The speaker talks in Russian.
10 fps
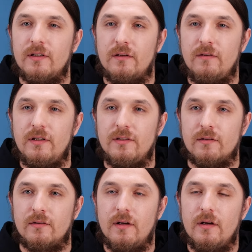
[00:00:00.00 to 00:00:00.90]
это
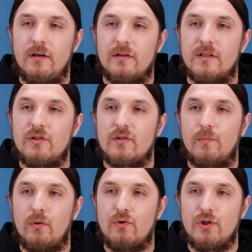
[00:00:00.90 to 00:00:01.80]
видите, значит все
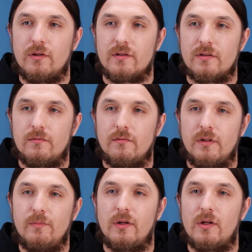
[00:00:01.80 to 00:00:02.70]
получилось
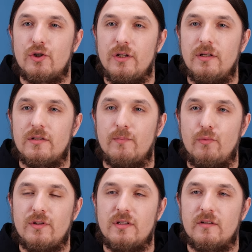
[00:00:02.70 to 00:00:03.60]
и приложение
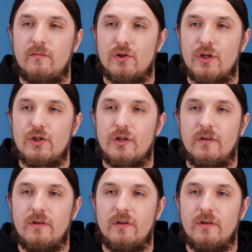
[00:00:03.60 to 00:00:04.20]
запустится в ближайшее